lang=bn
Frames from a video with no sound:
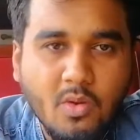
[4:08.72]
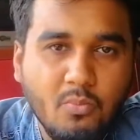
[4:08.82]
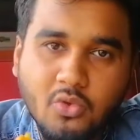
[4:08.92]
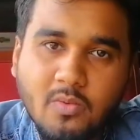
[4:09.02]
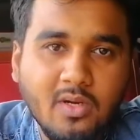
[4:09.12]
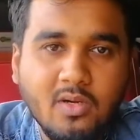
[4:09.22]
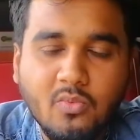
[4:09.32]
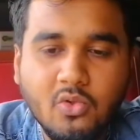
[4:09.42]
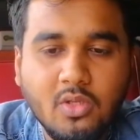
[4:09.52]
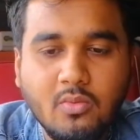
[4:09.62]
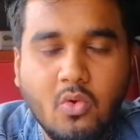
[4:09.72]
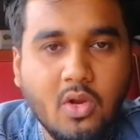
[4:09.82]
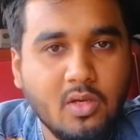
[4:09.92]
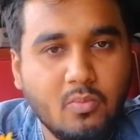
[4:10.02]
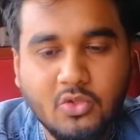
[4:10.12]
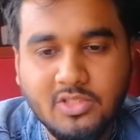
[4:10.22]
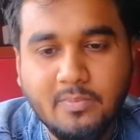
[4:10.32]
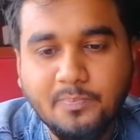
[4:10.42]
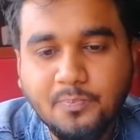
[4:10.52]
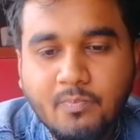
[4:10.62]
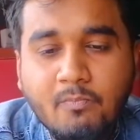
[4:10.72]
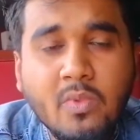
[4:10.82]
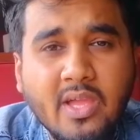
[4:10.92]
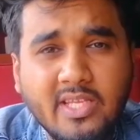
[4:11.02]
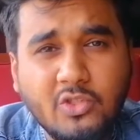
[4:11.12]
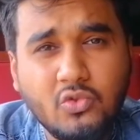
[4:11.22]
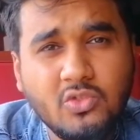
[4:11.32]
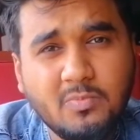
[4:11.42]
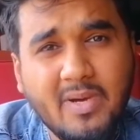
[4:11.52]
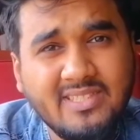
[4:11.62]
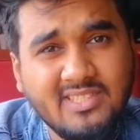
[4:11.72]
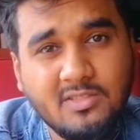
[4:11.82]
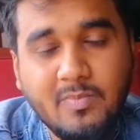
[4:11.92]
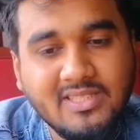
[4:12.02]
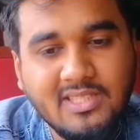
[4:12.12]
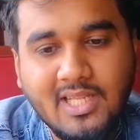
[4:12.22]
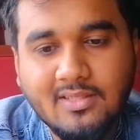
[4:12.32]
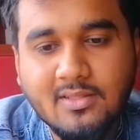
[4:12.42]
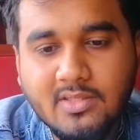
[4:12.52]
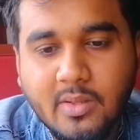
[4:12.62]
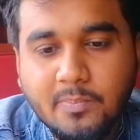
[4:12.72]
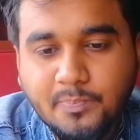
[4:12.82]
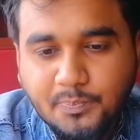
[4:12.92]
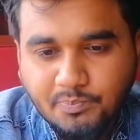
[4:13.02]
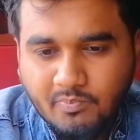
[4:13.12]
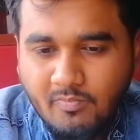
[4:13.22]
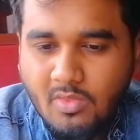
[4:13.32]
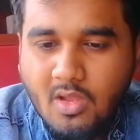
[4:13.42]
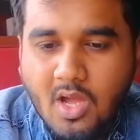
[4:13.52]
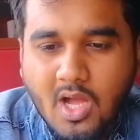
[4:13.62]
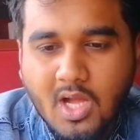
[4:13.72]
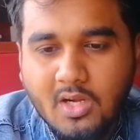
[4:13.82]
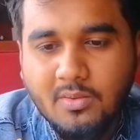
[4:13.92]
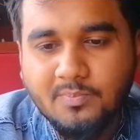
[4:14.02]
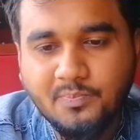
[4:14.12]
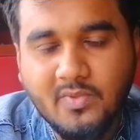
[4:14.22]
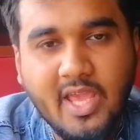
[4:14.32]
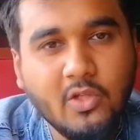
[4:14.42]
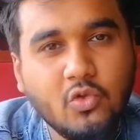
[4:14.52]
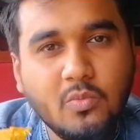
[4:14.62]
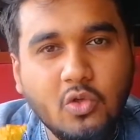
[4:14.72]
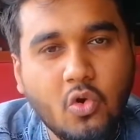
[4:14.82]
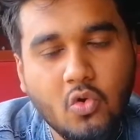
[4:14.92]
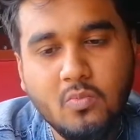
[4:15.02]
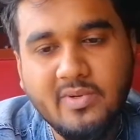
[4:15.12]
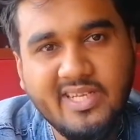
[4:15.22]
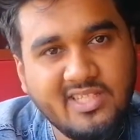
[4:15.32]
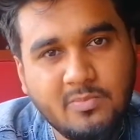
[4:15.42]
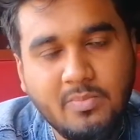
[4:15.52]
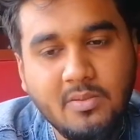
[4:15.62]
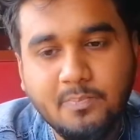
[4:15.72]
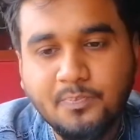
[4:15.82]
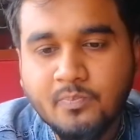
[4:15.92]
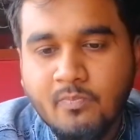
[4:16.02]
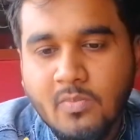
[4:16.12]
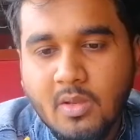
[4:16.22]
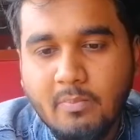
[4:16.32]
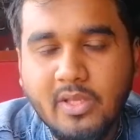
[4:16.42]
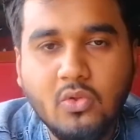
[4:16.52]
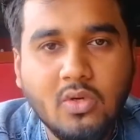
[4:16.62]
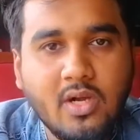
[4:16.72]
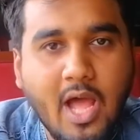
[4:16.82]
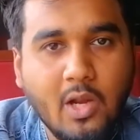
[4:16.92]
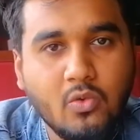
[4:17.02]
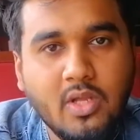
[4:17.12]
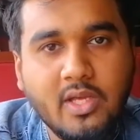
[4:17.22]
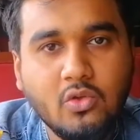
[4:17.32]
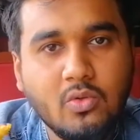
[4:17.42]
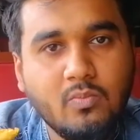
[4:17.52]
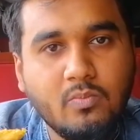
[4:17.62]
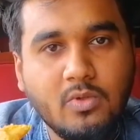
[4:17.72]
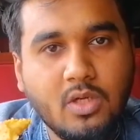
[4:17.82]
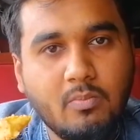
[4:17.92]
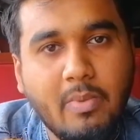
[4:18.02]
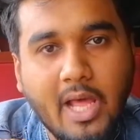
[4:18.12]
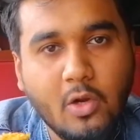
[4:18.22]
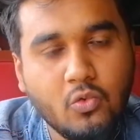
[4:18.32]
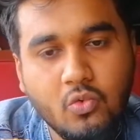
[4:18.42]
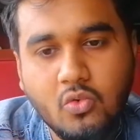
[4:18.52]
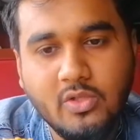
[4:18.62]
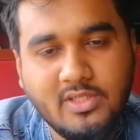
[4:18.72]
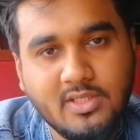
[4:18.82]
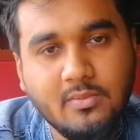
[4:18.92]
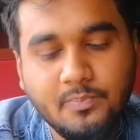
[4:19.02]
প্রতিবারের মতোই অনেক মজা একটু স্পাইসি স্পাইসি লাগতেছে আর একদমই গরম ক্রিস্পি ভেতরের আলুটা একদম ভালো কুক হয়েছে